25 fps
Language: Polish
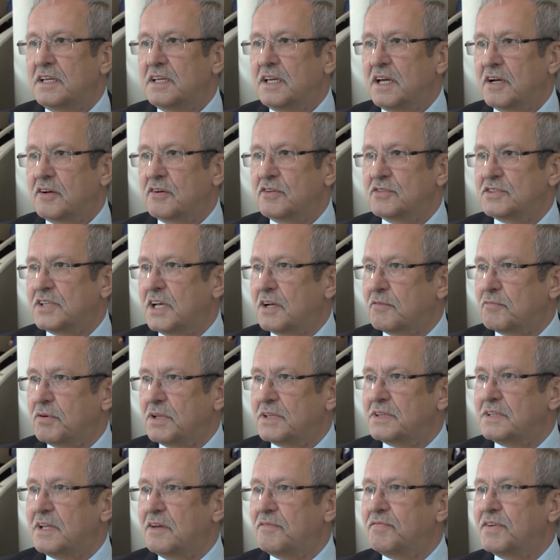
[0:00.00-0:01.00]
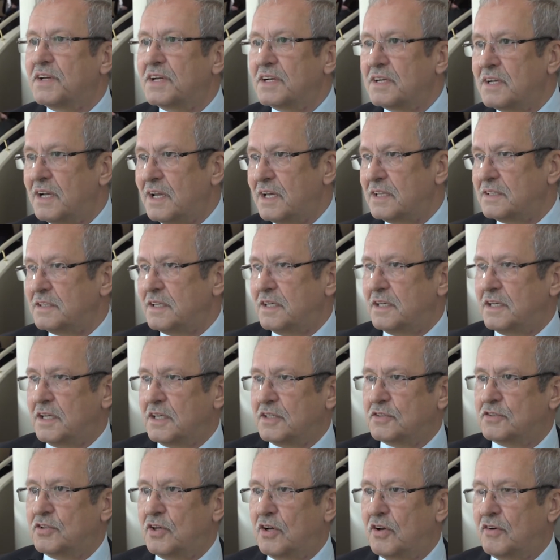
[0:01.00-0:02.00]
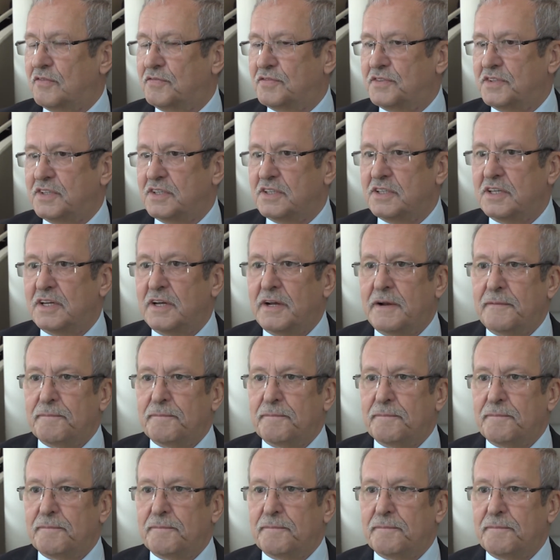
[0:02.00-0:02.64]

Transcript: jako zakład nawęglania elektrowni.